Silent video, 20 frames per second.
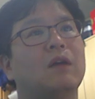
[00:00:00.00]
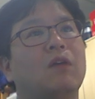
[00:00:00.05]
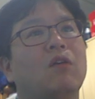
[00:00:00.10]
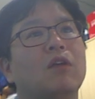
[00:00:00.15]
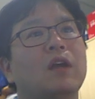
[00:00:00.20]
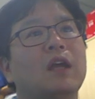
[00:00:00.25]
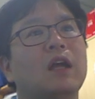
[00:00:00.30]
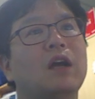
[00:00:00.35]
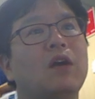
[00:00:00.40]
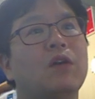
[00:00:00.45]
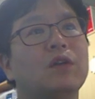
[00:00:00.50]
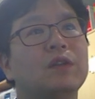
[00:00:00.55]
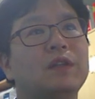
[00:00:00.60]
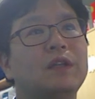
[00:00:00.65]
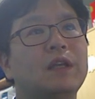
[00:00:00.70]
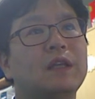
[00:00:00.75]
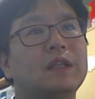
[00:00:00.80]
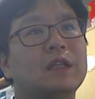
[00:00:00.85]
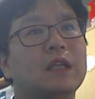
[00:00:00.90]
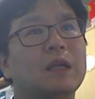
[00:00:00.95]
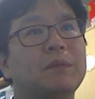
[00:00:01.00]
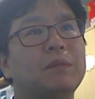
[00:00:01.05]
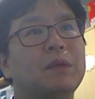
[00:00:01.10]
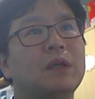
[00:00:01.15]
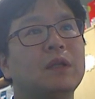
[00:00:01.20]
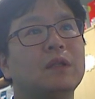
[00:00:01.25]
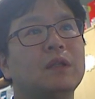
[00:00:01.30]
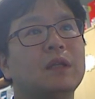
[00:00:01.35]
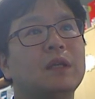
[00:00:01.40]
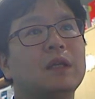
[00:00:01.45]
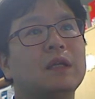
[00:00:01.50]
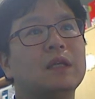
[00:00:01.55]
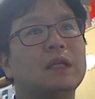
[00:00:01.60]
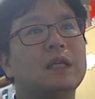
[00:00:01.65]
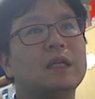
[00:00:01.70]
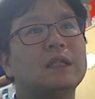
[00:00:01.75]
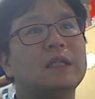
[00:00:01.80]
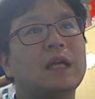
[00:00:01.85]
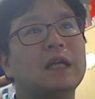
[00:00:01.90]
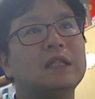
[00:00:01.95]
거기가 어디에 있냐면
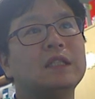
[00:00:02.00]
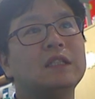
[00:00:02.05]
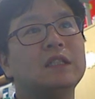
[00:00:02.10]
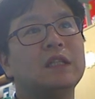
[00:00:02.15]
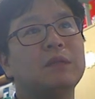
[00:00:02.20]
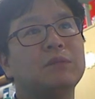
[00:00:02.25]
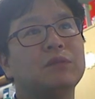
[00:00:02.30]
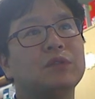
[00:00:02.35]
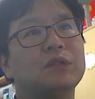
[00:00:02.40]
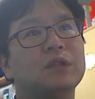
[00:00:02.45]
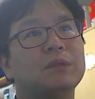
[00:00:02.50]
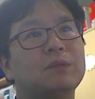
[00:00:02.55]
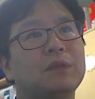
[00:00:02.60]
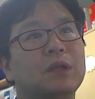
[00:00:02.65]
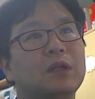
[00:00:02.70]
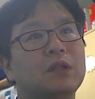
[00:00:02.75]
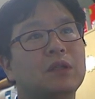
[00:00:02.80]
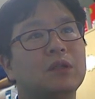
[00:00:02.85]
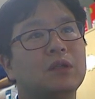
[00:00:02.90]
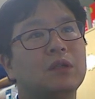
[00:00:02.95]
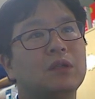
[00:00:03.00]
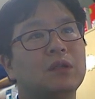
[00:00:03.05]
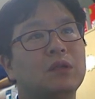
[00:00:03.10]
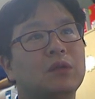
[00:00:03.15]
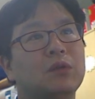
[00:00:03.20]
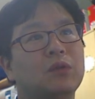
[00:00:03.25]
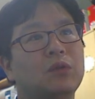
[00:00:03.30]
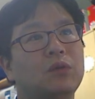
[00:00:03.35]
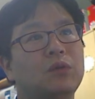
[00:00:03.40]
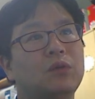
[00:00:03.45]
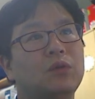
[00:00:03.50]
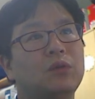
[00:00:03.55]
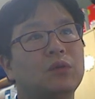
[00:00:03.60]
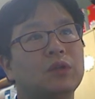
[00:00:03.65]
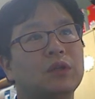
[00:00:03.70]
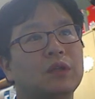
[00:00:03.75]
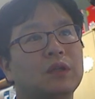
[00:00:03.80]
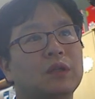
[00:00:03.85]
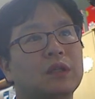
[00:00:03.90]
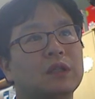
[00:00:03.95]
이 사진에 보시면
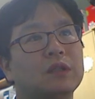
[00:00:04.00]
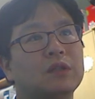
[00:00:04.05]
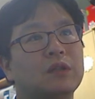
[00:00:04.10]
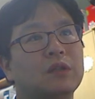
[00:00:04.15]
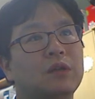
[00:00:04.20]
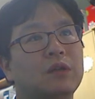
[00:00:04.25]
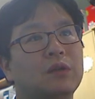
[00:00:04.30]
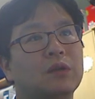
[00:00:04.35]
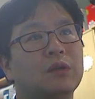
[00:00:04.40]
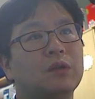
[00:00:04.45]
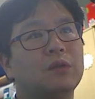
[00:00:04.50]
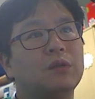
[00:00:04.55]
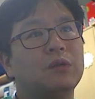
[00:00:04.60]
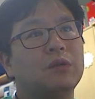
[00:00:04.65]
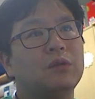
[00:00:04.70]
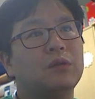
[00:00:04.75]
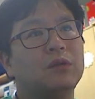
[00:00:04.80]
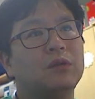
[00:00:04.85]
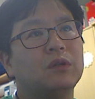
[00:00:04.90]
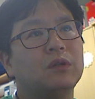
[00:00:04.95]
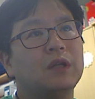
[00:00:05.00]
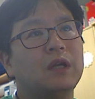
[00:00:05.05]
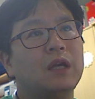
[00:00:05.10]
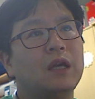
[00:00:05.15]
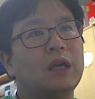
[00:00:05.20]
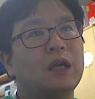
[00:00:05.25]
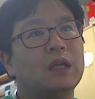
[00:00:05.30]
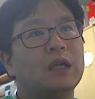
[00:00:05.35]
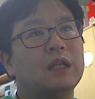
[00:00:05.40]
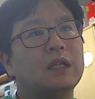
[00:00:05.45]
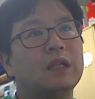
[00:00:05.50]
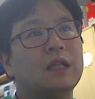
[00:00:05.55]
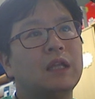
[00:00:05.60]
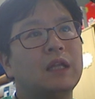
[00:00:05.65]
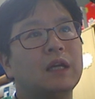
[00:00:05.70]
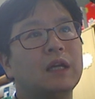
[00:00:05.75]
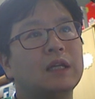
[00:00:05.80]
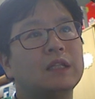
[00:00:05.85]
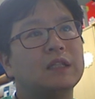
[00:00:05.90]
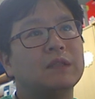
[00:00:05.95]
여기에서 이렇게
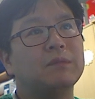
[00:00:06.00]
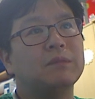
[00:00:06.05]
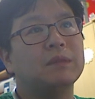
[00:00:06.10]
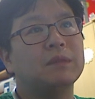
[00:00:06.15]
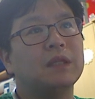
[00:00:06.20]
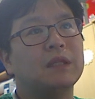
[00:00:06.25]
인대가 있습니다.